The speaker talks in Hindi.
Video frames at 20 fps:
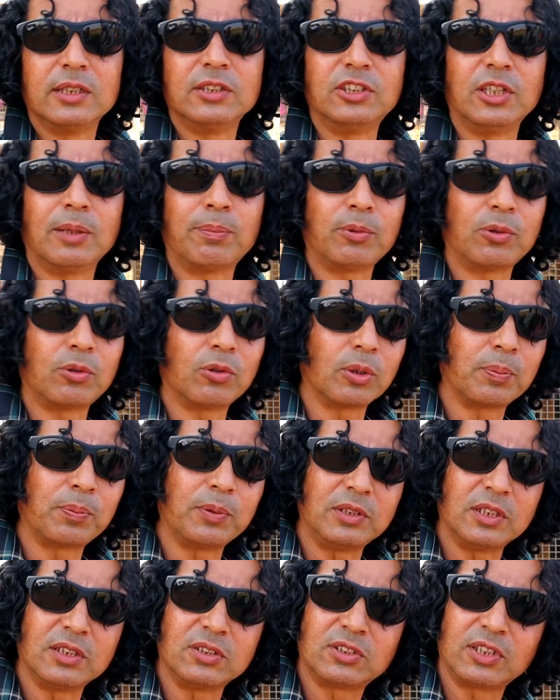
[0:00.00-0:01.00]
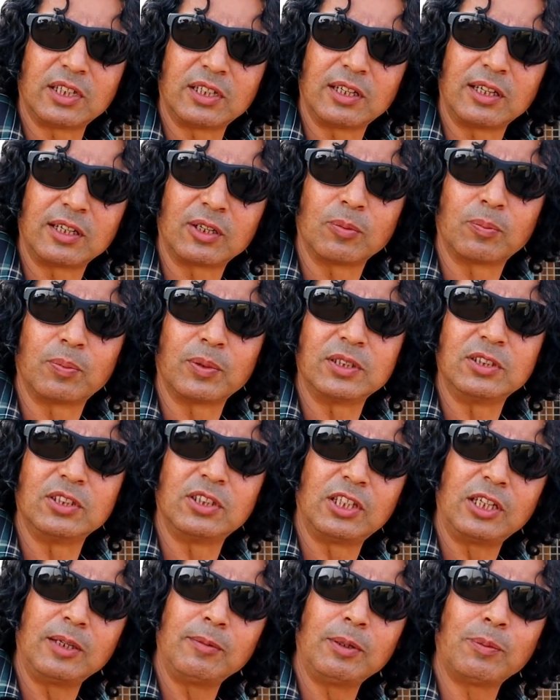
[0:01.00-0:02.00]
जयपुर टॉक पीजेंस चैनल के ऊपर
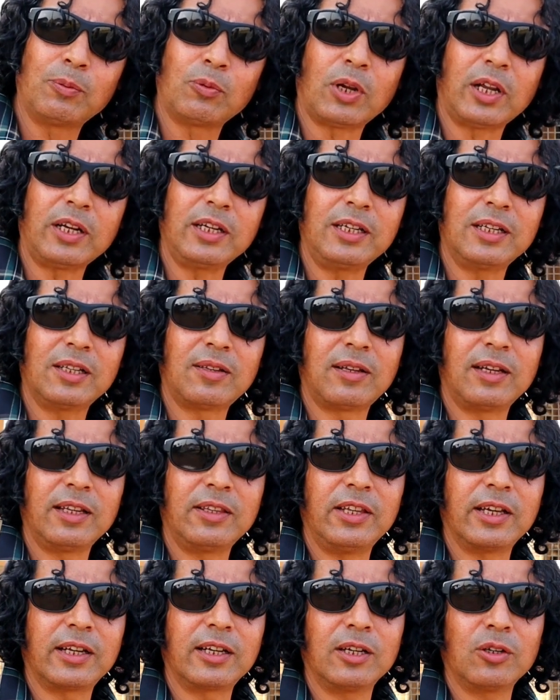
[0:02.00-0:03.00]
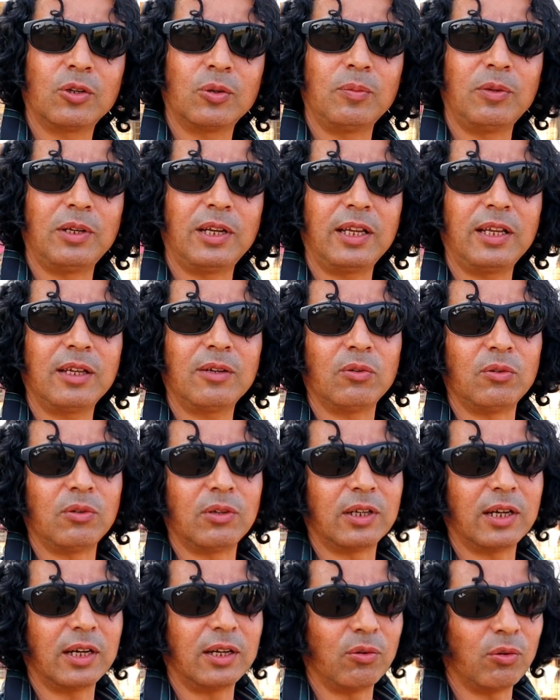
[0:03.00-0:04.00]
जितनी भी पुरानी नस्लें देखने को मिले
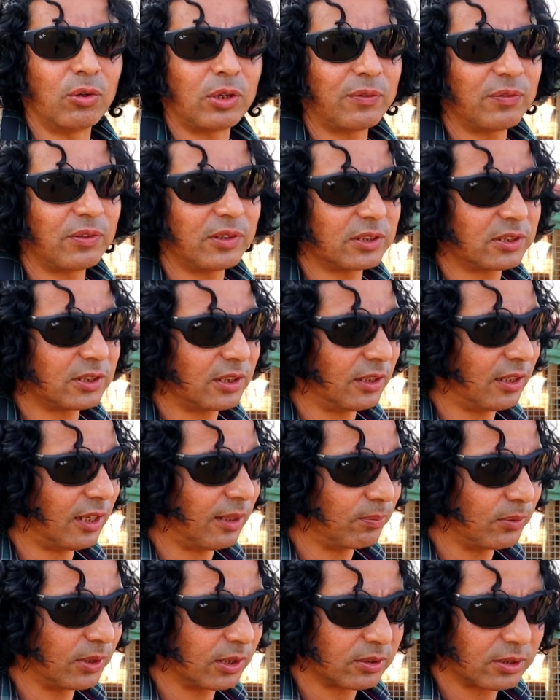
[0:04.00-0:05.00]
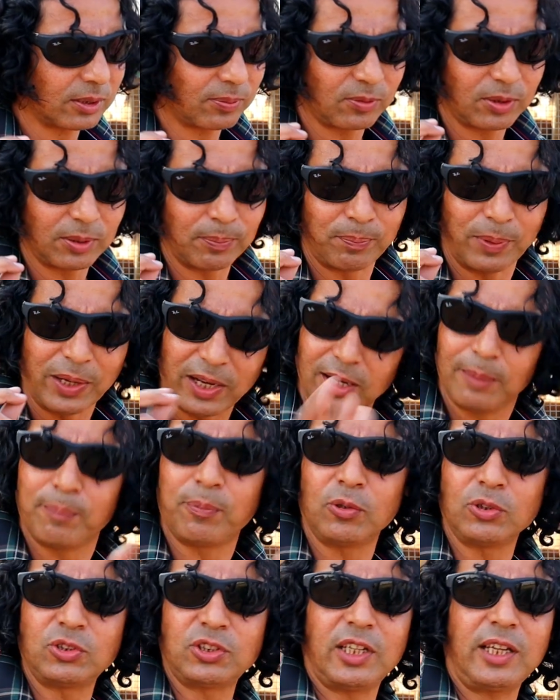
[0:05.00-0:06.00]
उनका नोटिफिकेशन आप तक सबसे पहले
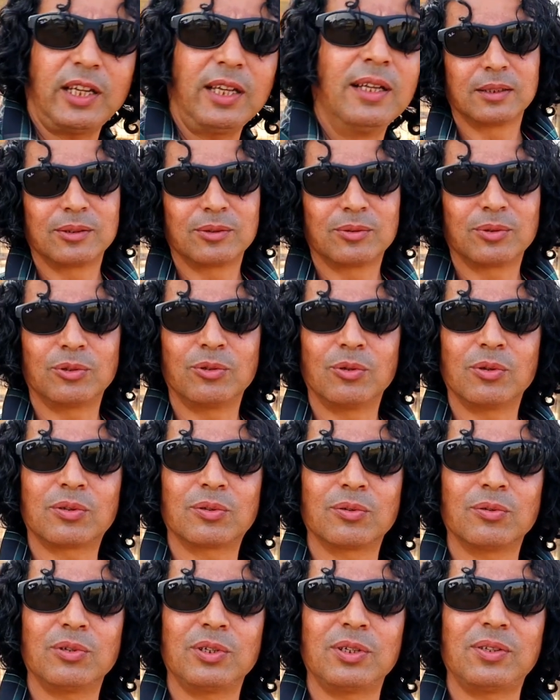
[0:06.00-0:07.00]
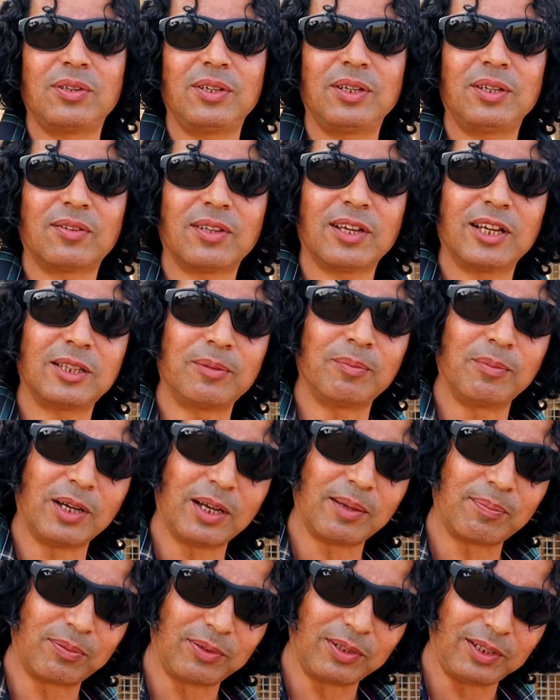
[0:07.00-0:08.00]
पहुँचे तो दोस्तों इसी के साथ मैं
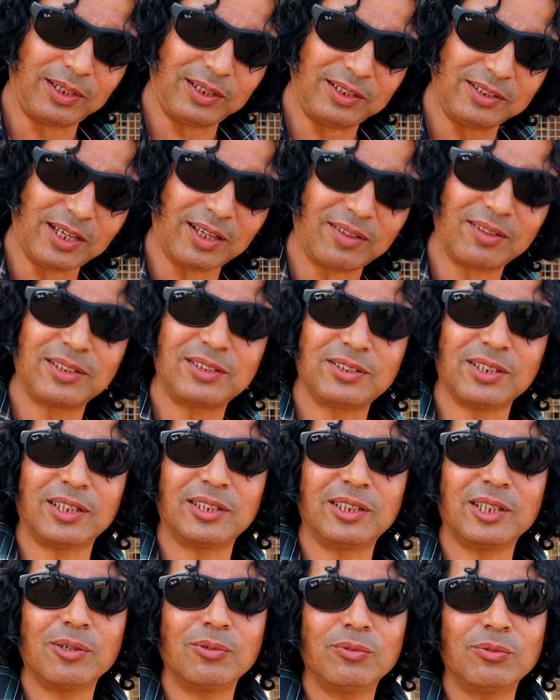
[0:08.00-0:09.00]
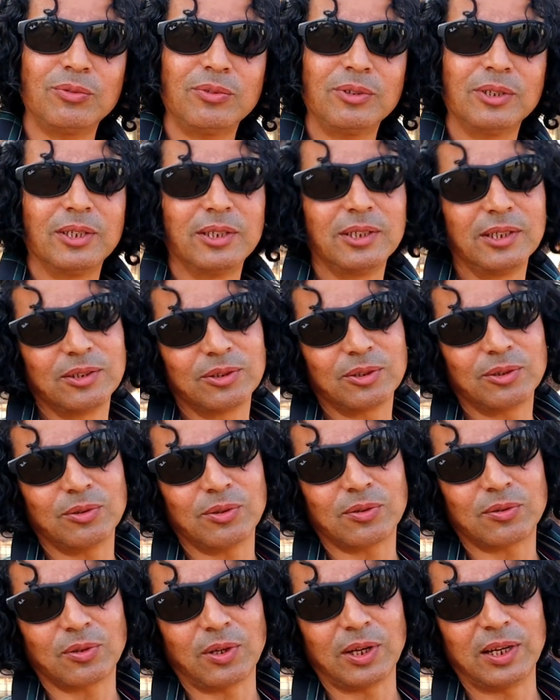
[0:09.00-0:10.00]
आपसे इजाज़त चाहता हूँ तो
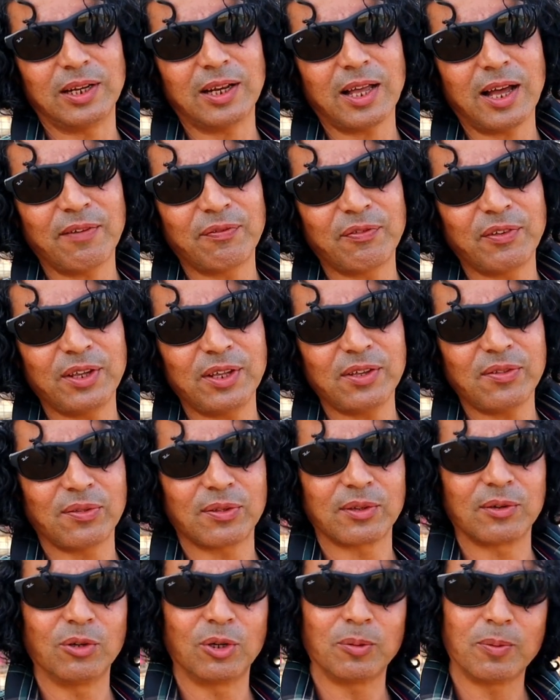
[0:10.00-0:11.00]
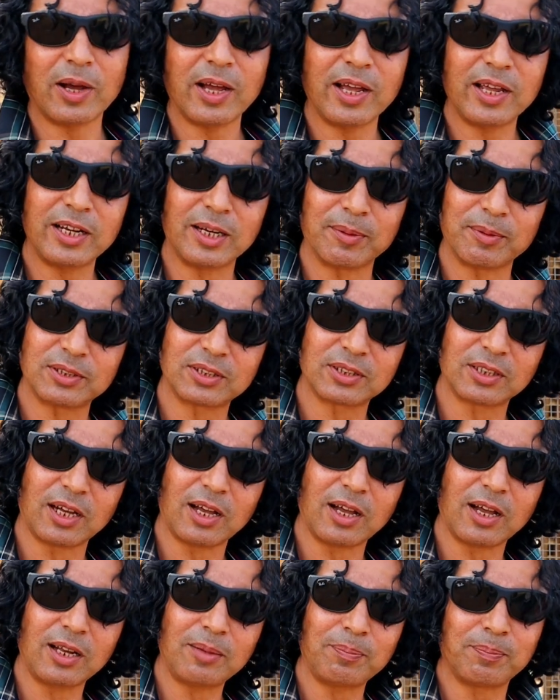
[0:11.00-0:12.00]
दोस्तों अल्लाह हाफिज़ गुड बाय
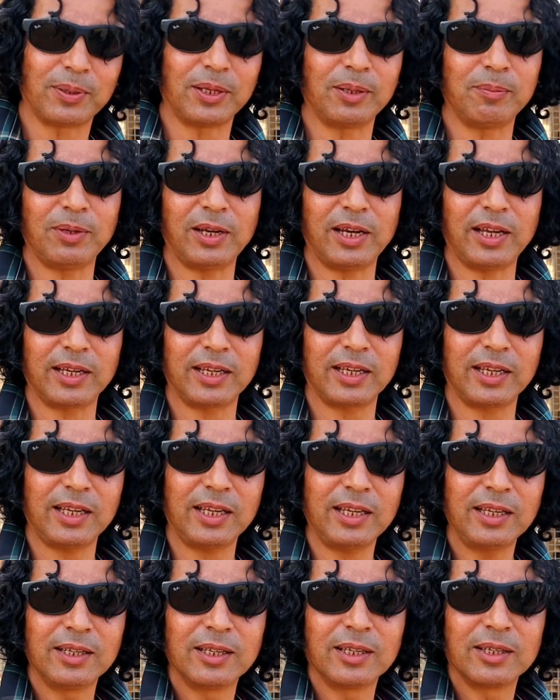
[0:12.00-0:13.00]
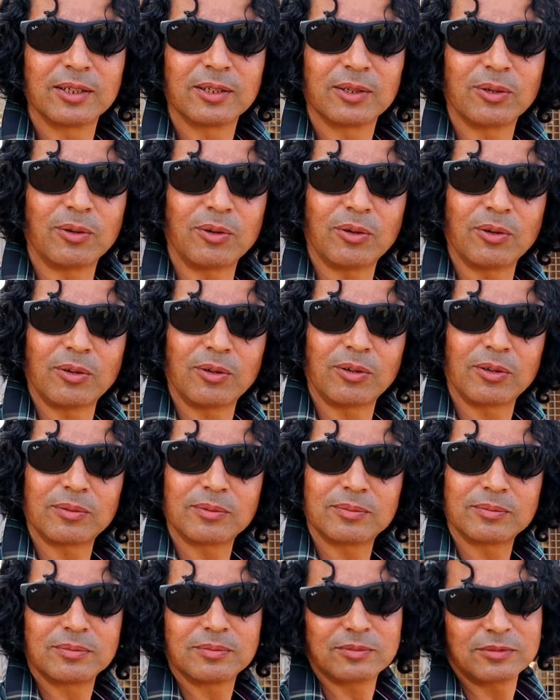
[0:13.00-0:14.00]
नमस्कार फिर मिलेंगे और
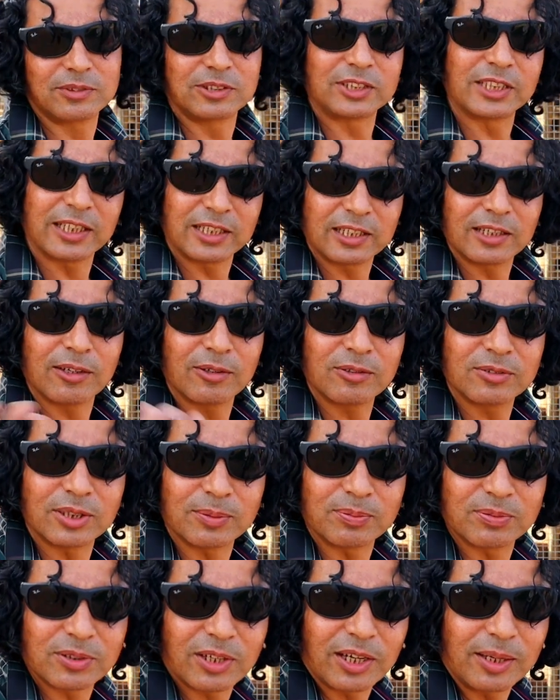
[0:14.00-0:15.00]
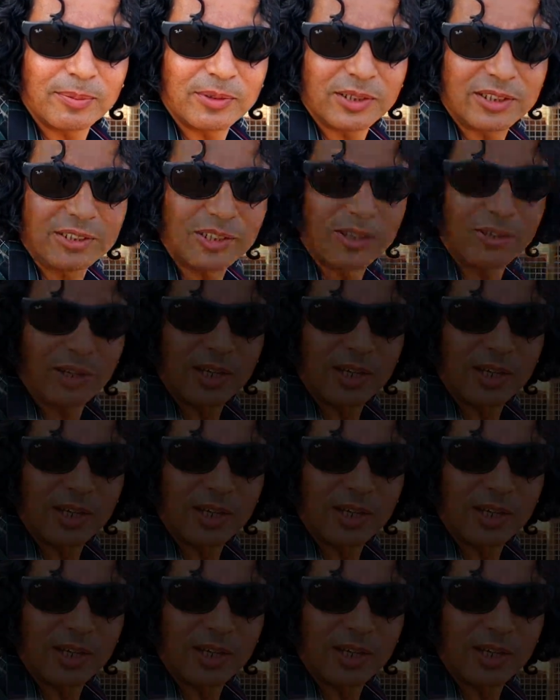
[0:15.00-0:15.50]
चैनल को सब्सक्राइब कर जाओ